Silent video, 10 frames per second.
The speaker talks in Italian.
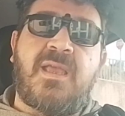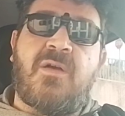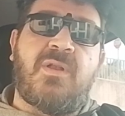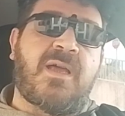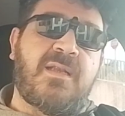
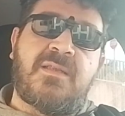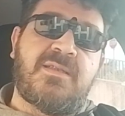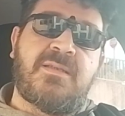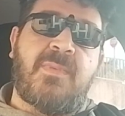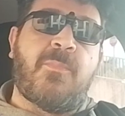che ha una
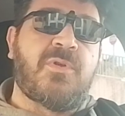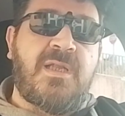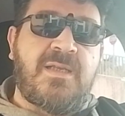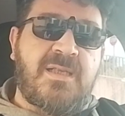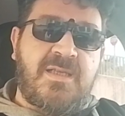grandissima
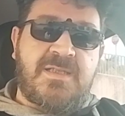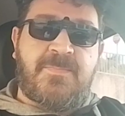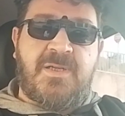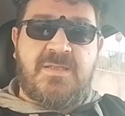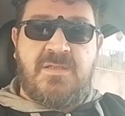modalità di
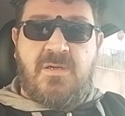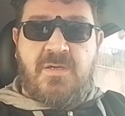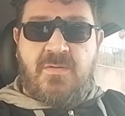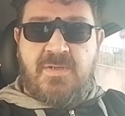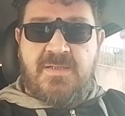
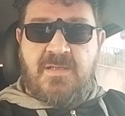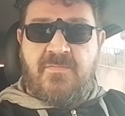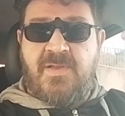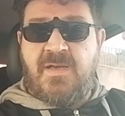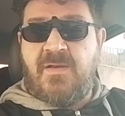espressione, quel
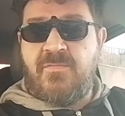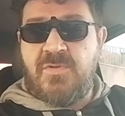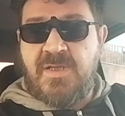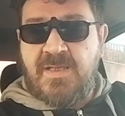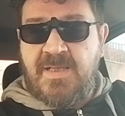Silver
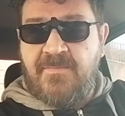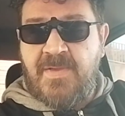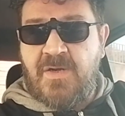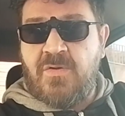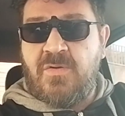Nervudi è
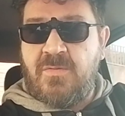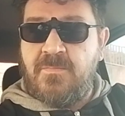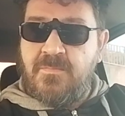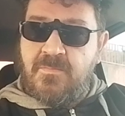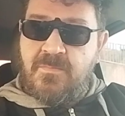
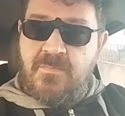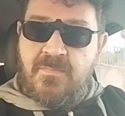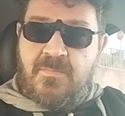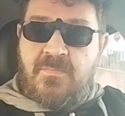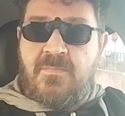davvero,
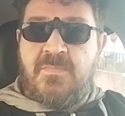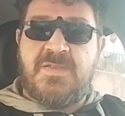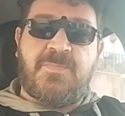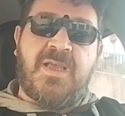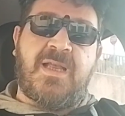
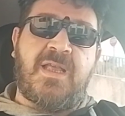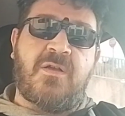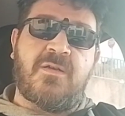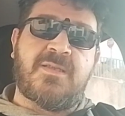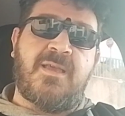spiega
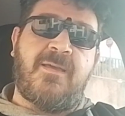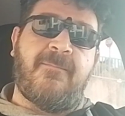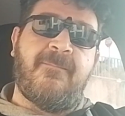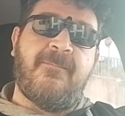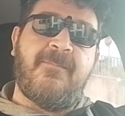le
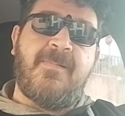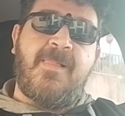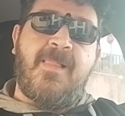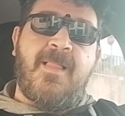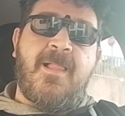cose
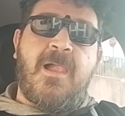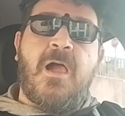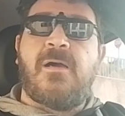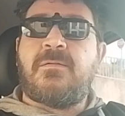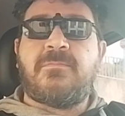
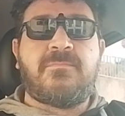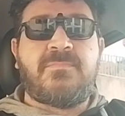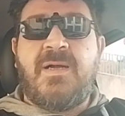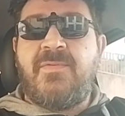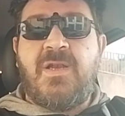
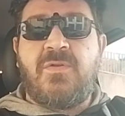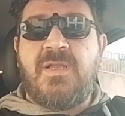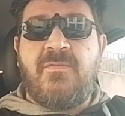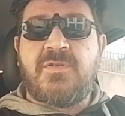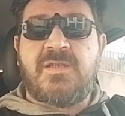ma ve lo
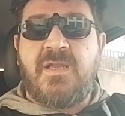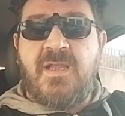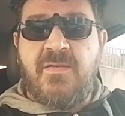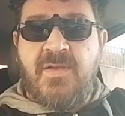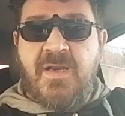devo
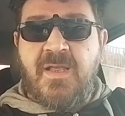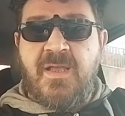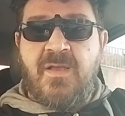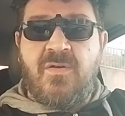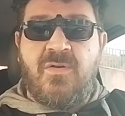
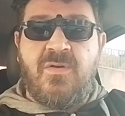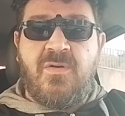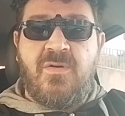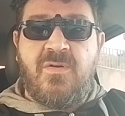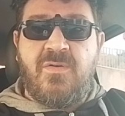scrivere
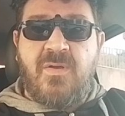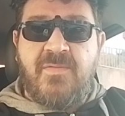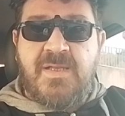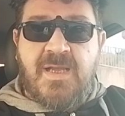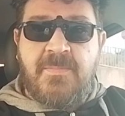o lo
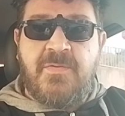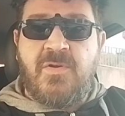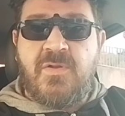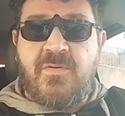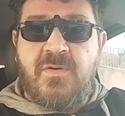avete capito?
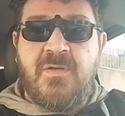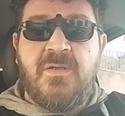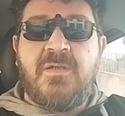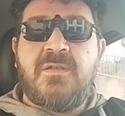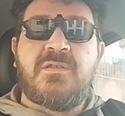Ve lo devo...
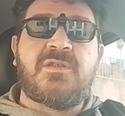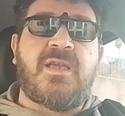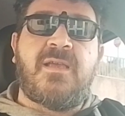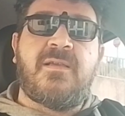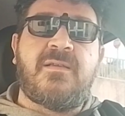
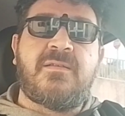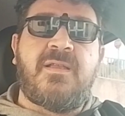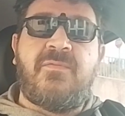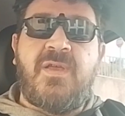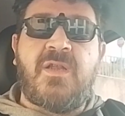Cioè,
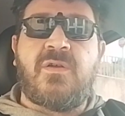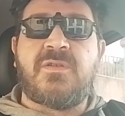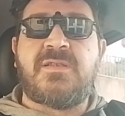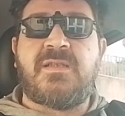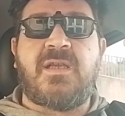
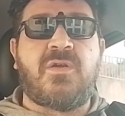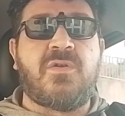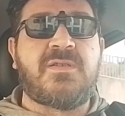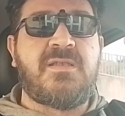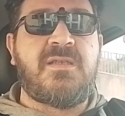davvero siete
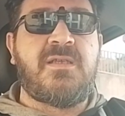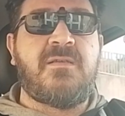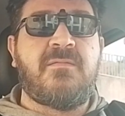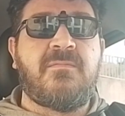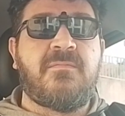
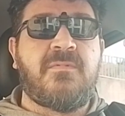così